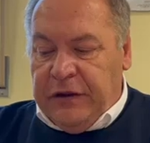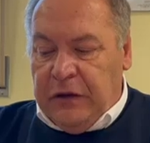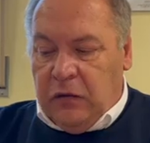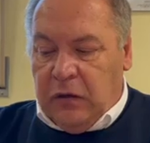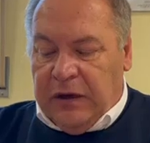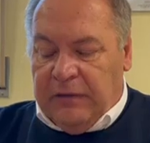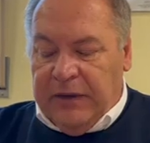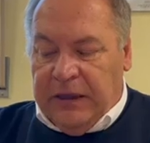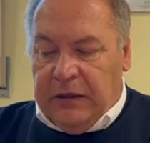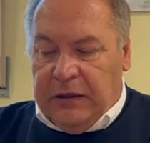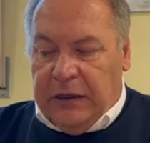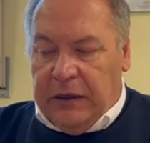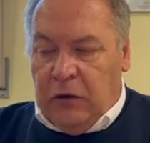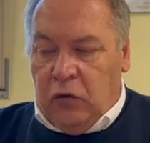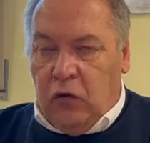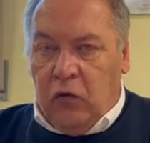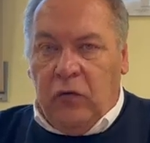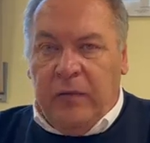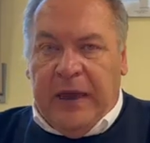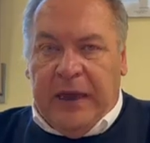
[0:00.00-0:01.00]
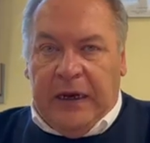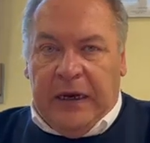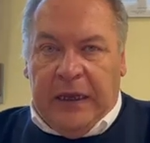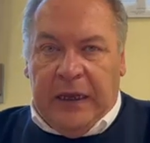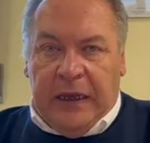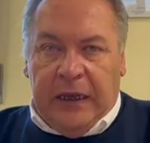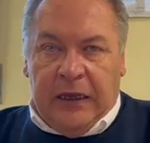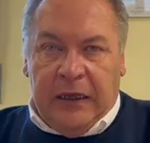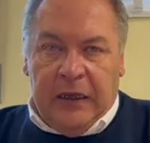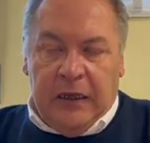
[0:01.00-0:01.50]
Sicuramente i
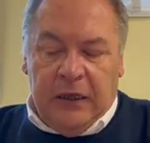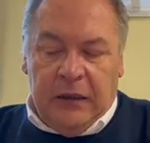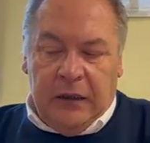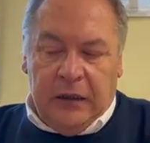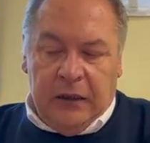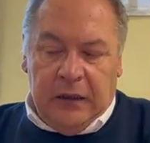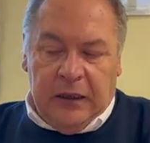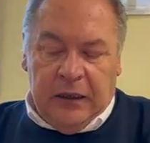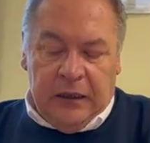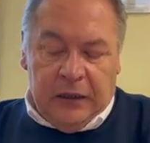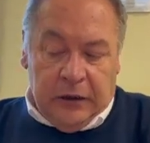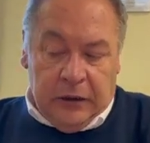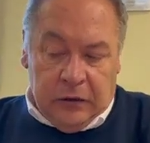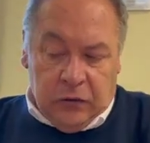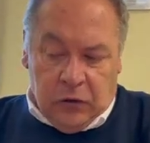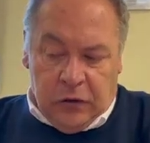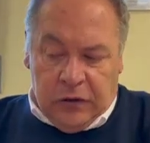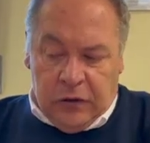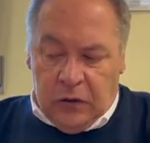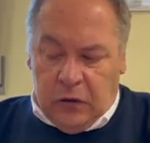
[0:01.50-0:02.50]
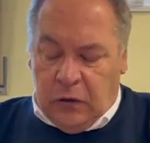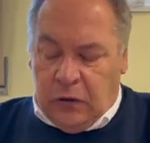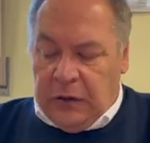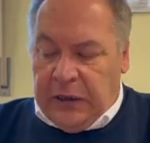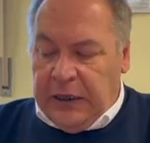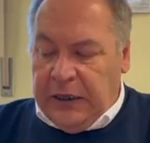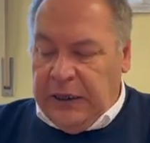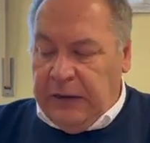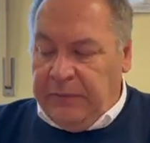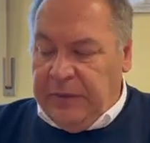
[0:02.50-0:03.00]
numeri eh, in
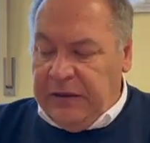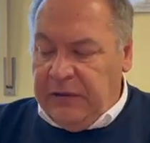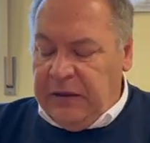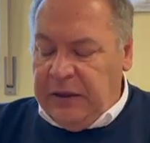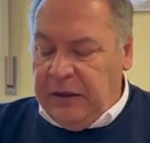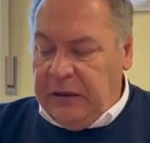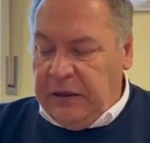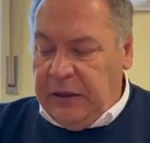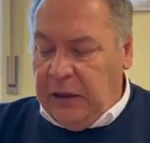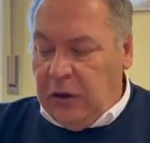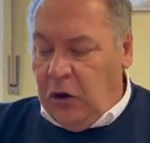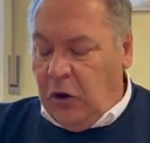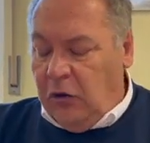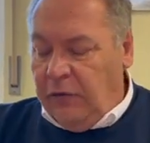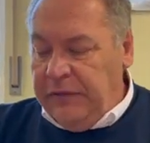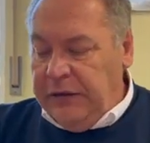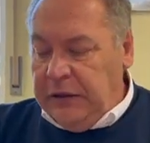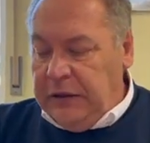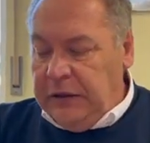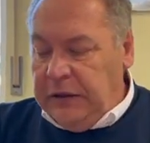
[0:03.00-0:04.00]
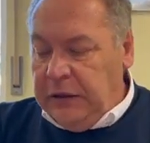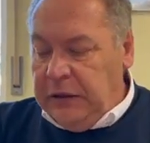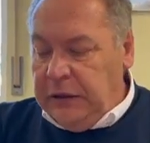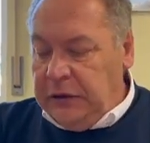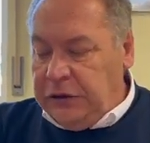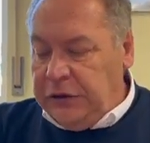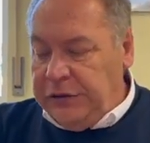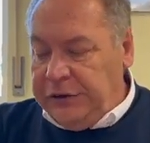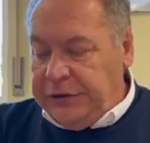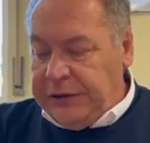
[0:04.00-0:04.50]
riduzione dei pazienti Covid
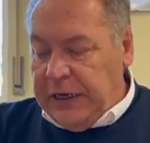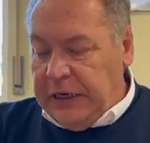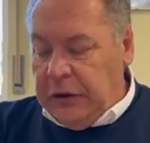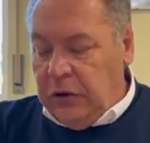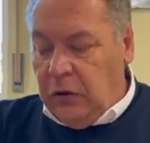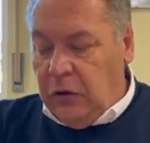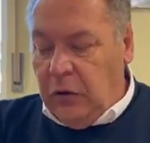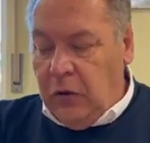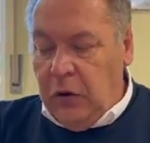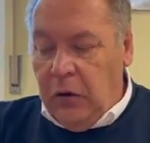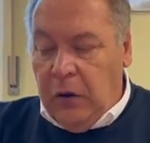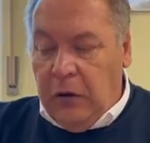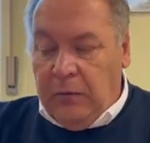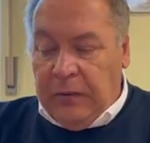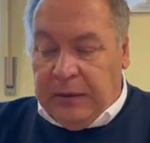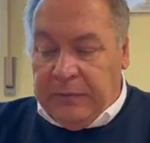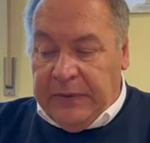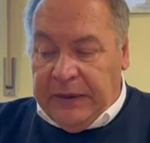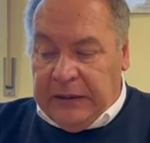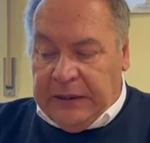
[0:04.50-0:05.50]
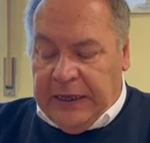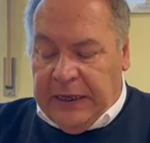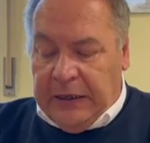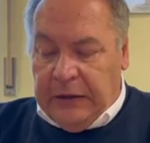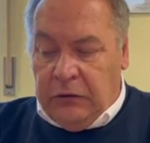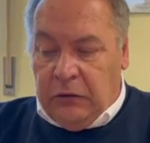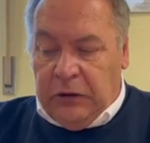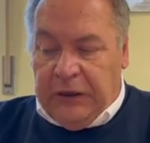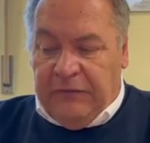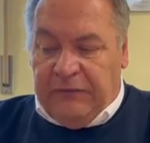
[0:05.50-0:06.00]
ci stanno
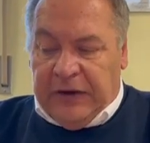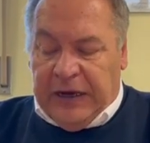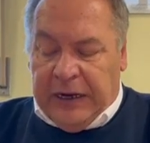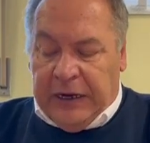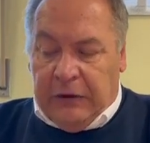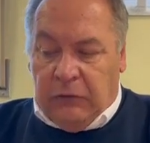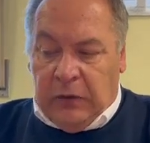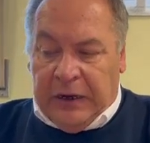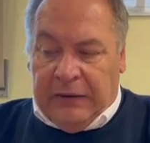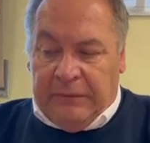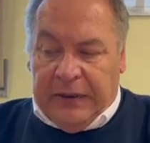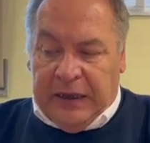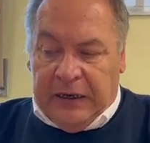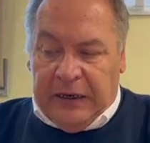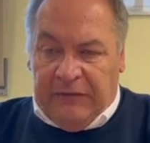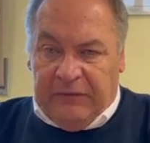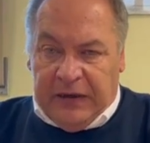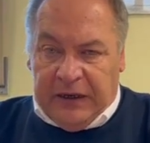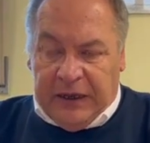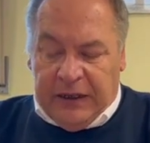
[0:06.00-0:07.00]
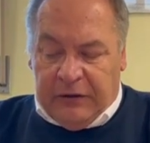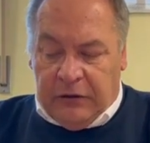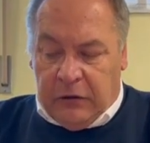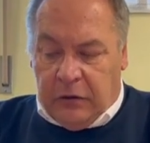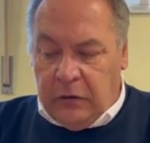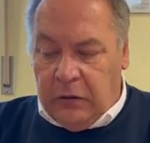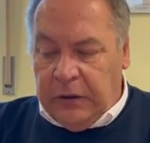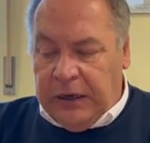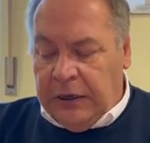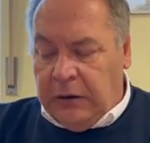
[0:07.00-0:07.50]
permettendo di fare una
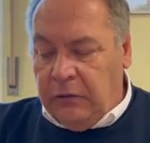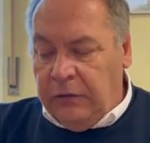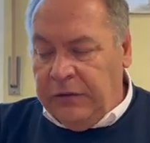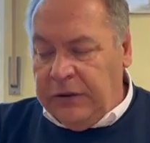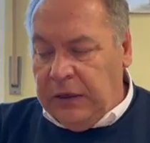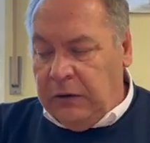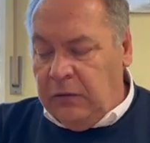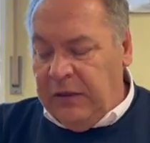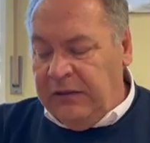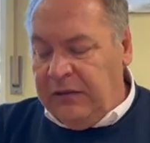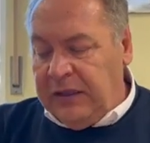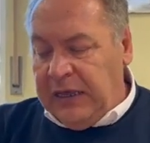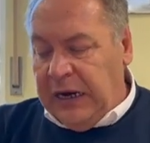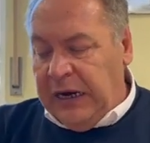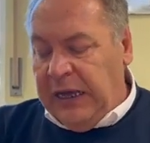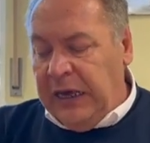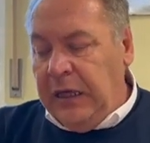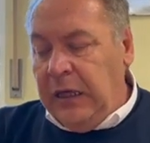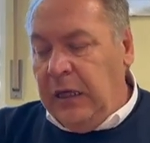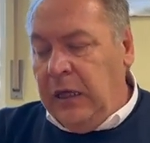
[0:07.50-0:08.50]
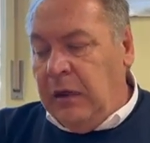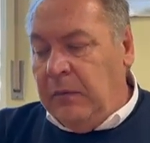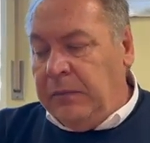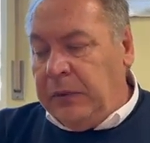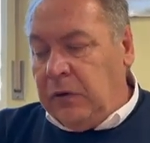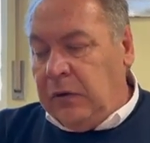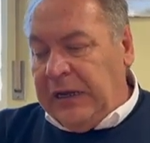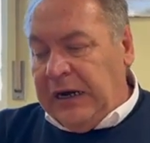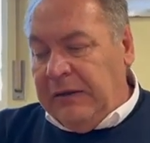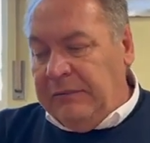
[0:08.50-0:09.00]
pianificazione e conseguenziale
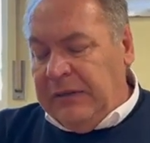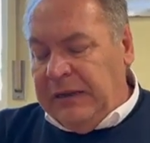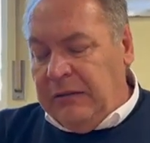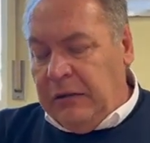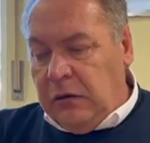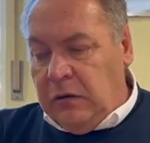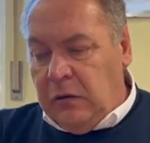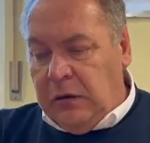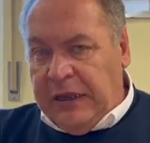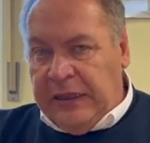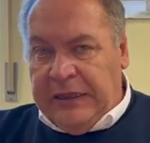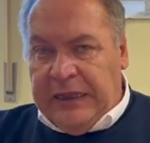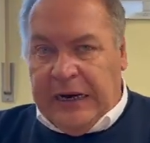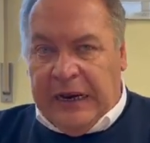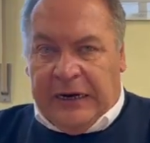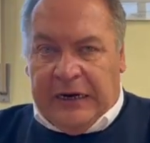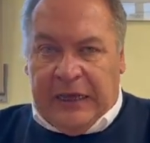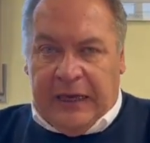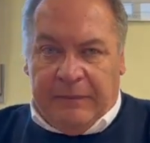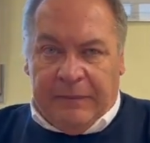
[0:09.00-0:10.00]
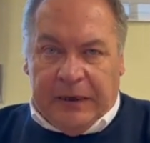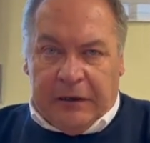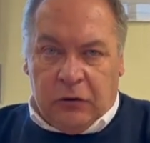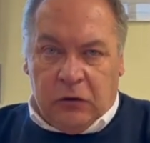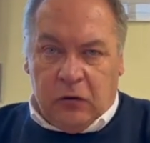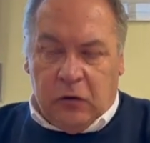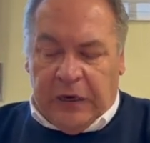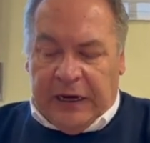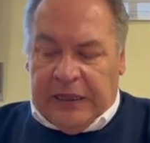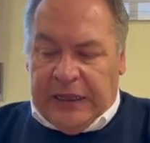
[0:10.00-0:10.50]
programmazione della
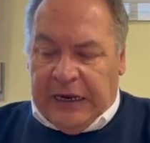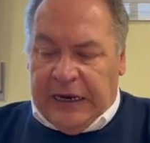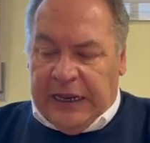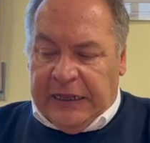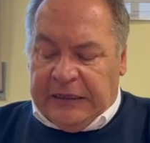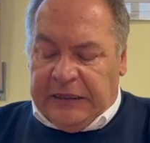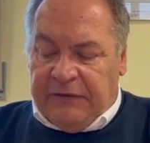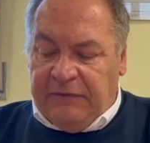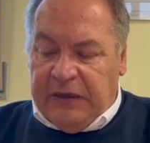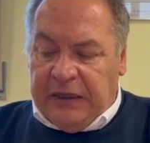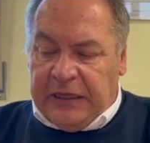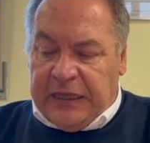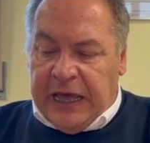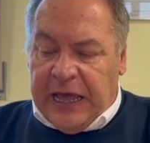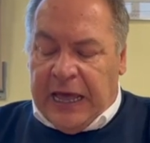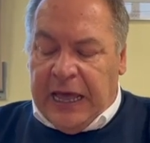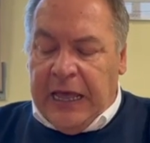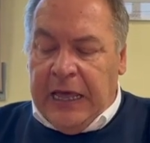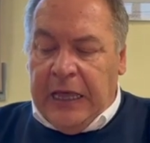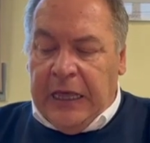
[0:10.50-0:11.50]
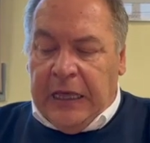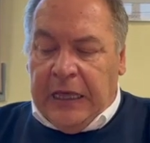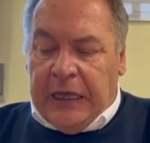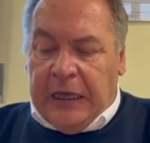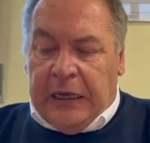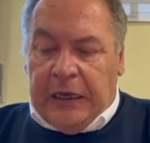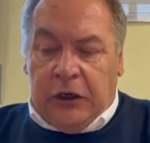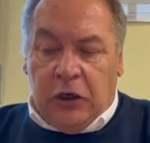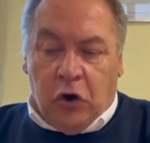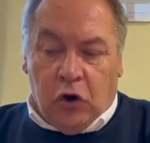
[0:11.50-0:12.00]
riapertura delle attività
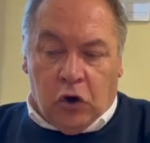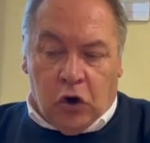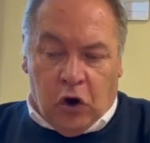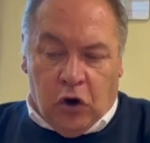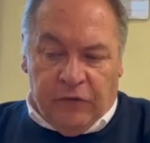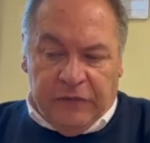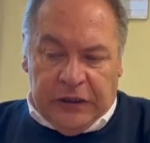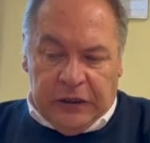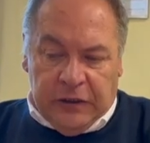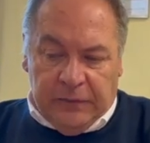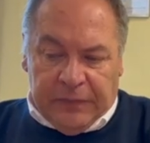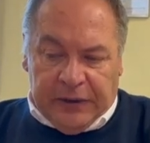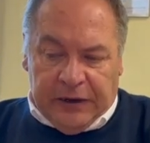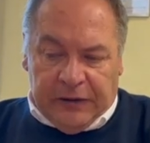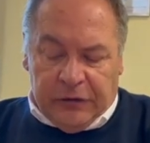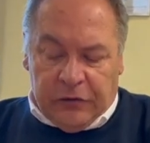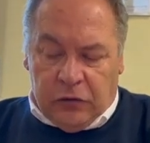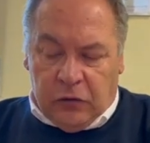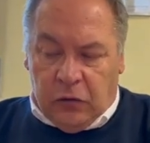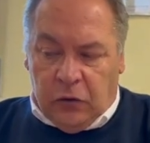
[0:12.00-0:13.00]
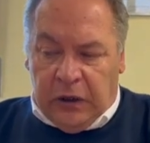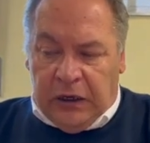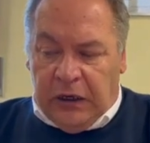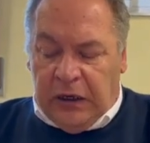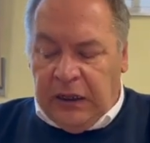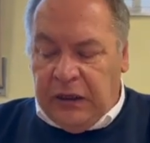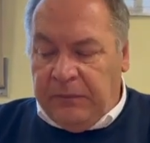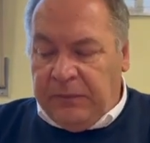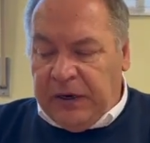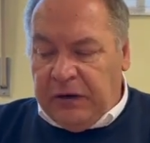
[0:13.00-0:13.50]
eh, no Covid presso
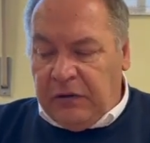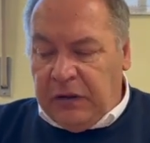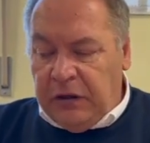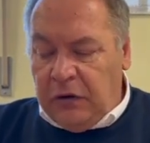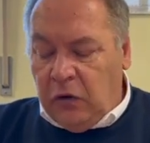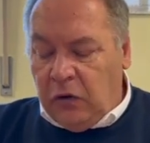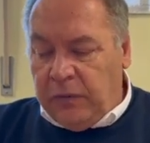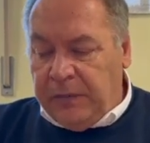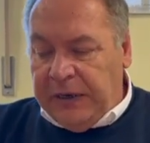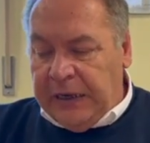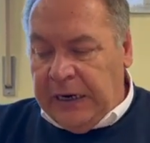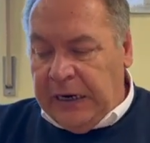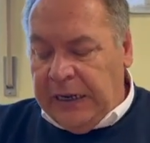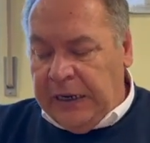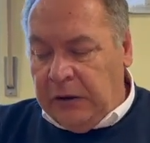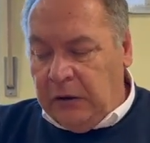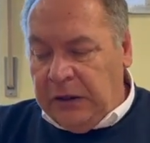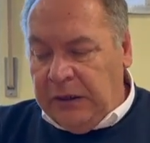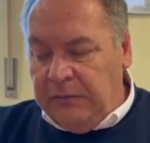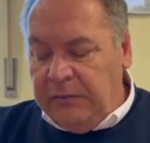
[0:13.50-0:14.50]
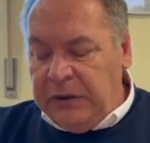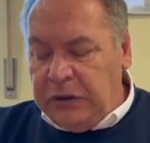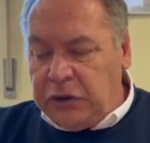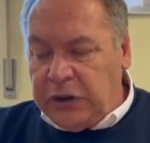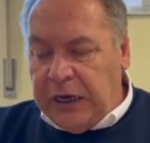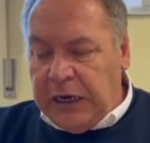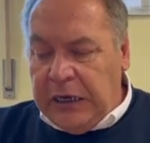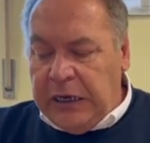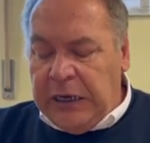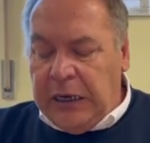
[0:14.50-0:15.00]
il presidio ospedaliero di
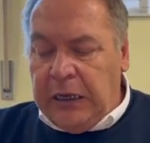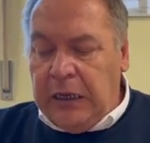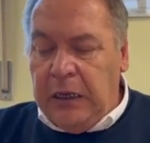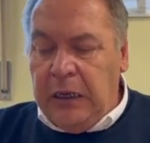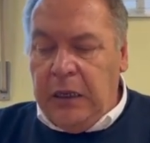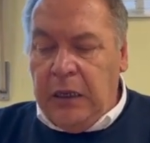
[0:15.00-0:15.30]
Biceglie